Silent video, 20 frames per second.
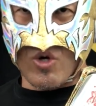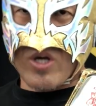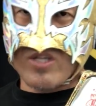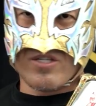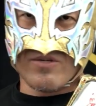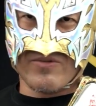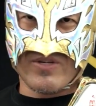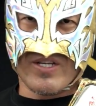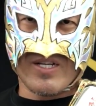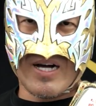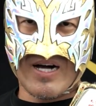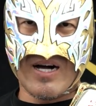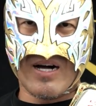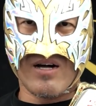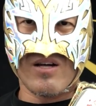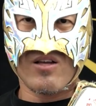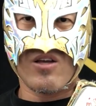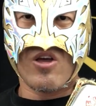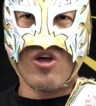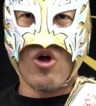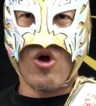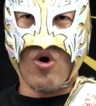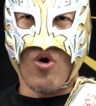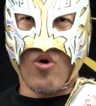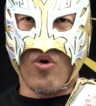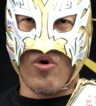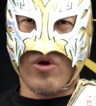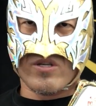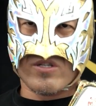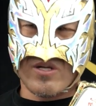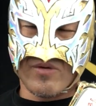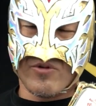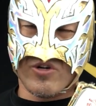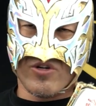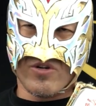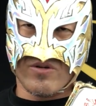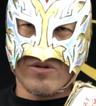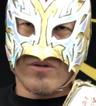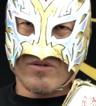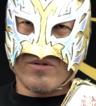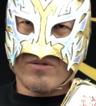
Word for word: 月6日 OSW